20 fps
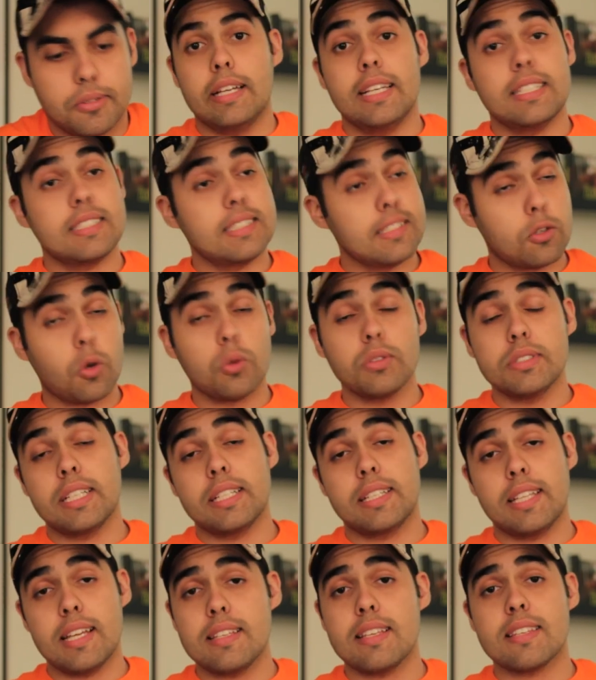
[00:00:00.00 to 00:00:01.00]
Esse com
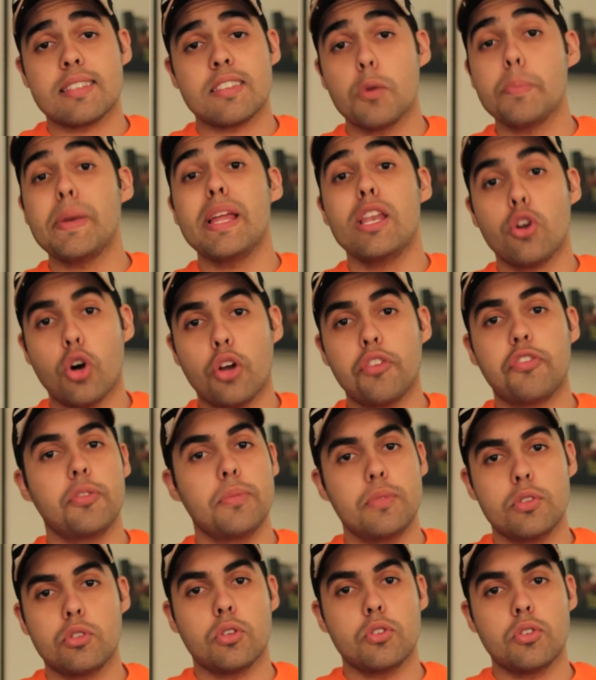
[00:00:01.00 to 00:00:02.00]
certeza ia ser o melhor
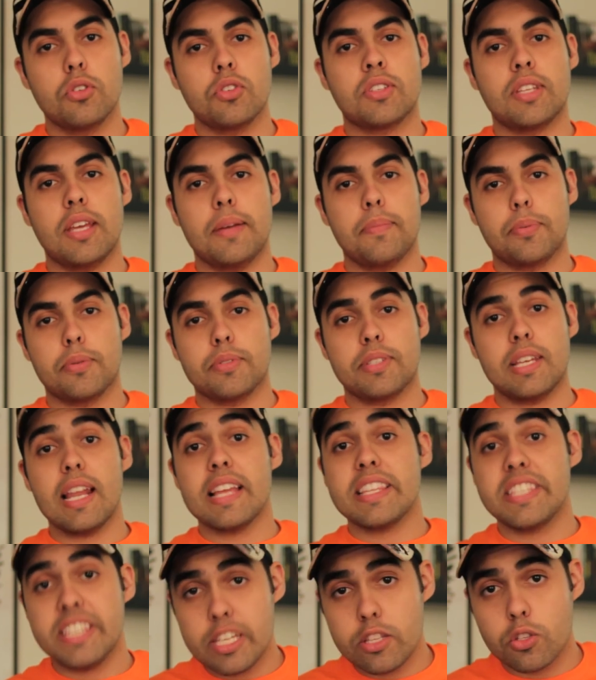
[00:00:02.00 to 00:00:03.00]
filme de todos os tempos. Ele é
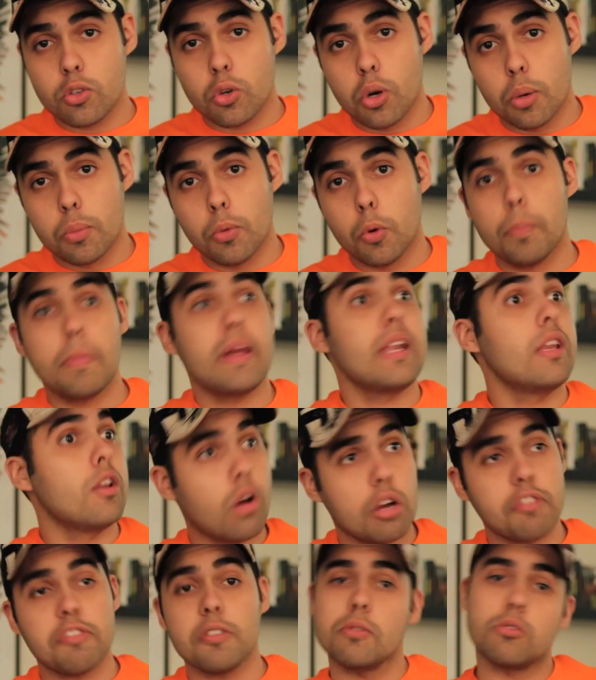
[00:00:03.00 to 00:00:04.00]
dito como o
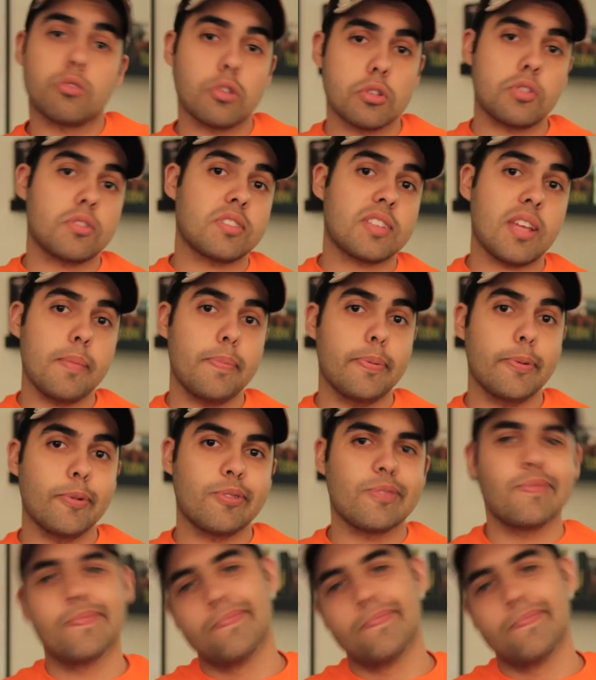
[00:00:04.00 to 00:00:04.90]
melhor filme de todos os tempos